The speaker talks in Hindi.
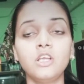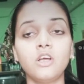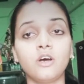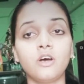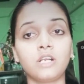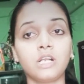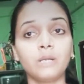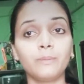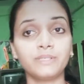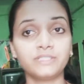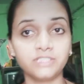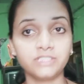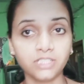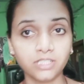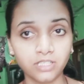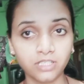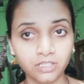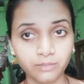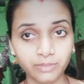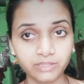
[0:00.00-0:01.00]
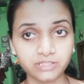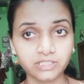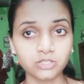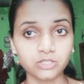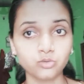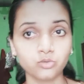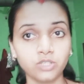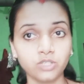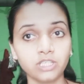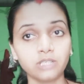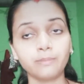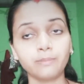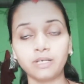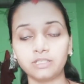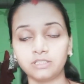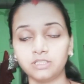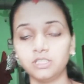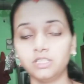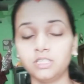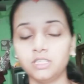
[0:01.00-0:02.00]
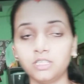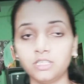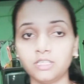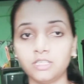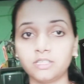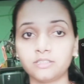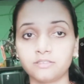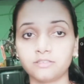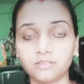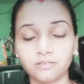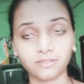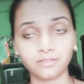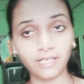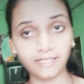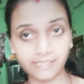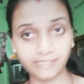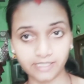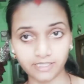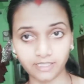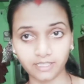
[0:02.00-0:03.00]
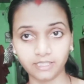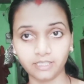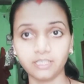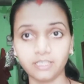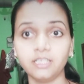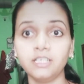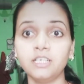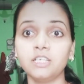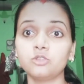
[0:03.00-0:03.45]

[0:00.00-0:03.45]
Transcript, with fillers: और हाँ बच्चे बच्चे सोने के बाद कैसे करेंगे